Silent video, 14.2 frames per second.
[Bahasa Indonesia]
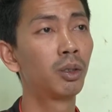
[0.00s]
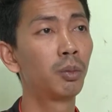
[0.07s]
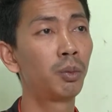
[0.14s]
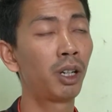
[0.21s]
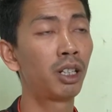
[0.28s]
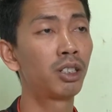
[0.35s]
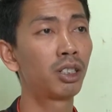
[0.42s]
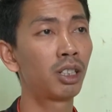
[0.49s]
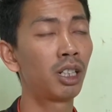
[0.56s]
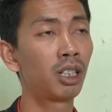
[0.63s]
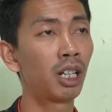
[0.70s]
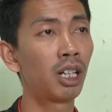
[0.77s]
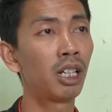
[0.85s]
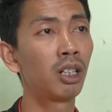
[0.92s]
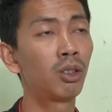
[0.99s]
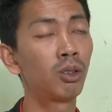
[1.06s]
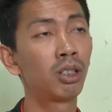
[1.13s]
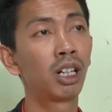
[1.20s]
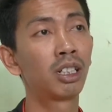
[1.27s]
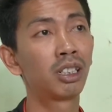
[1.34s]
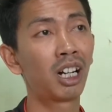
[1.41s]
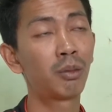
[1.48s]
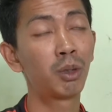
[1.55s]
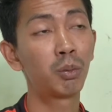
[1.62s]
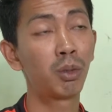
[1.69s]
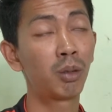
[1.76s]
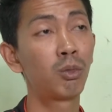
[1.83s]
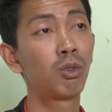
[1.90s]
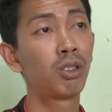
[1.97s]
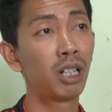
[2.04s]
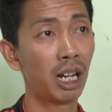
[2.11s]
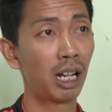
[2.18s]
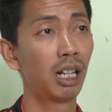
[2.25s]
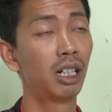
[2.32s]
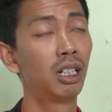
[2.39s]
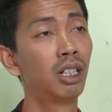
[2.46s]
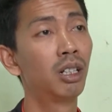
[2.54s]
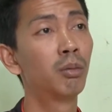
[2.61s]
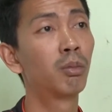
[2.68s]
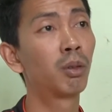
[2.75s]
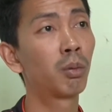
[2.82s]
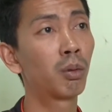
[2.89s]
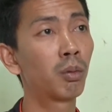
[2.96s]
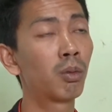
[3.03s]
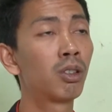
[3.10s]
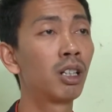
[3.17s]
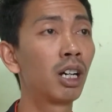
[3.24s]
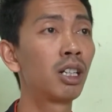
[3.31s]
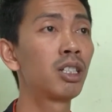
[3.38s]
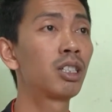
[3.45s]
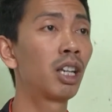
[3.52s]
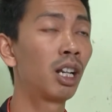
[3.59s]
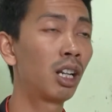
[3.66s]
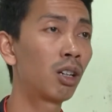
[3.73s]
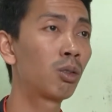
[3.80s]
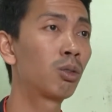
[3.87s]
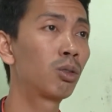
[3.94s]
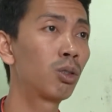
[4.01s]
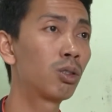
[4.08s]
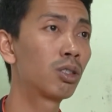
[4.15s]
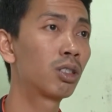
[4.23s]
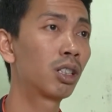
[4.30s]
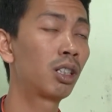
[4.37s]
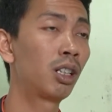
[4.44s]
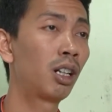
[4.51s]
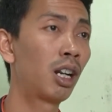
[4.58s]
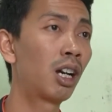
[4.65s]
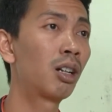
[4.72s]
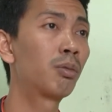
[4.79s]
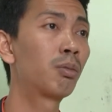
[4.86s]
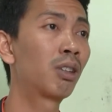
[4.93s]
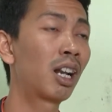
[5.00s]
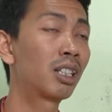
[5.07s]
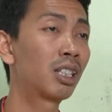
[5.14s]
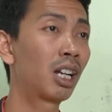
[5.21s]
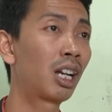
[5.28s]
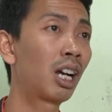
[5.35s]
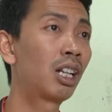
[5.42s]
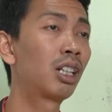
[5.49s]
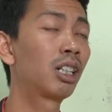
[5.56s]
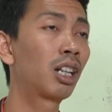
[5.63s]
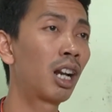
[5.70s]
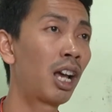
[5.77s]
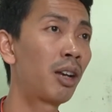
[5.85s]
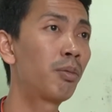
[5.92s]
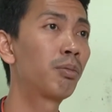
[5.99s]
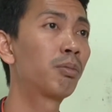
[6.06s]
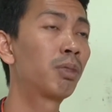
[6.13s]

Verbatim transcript: brand kita yaitu dengan cara mempermudah mempermudah reseller untuk segera merasakan klaim